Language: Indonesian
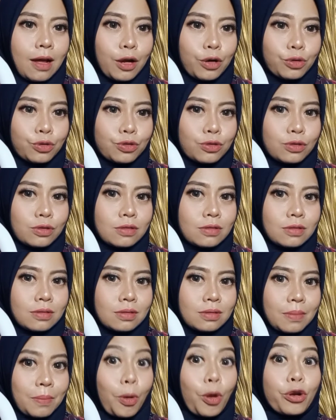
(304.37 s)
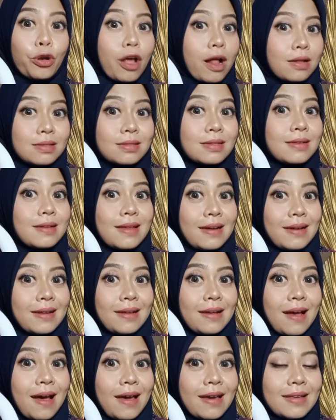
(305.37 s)
harus modal sendiri
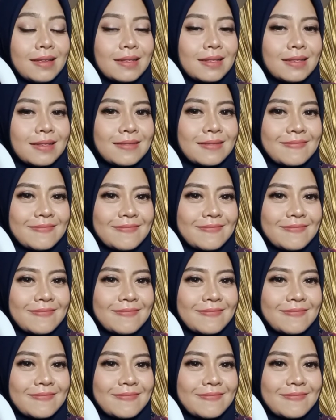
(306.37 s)
guys.